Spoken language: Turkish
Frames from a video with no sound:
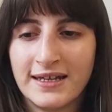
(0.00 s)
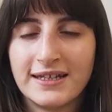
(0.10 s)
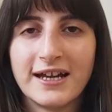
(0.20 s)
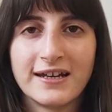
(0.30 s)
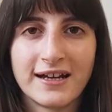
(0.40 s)

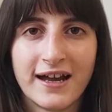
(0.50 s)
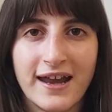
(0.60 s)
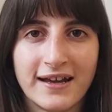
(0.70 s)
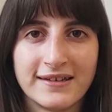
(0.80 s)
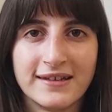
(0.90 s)
iki ana
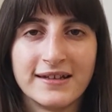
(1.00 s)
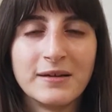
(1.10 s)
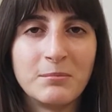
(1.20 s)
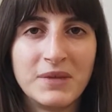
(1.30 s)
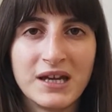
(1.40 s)
karakteri
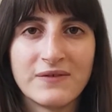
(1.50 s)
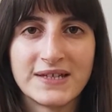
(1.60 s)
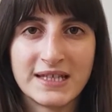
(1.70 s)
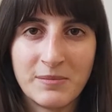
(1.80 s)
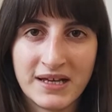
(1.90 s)
Mia ve
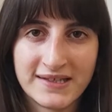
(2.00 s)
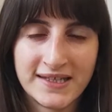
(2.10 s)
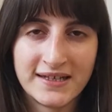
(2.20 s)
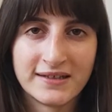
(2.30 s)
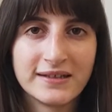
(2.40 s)

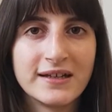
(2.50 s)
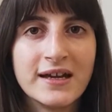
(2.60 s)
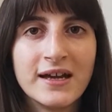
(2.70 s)
Sebastian'ı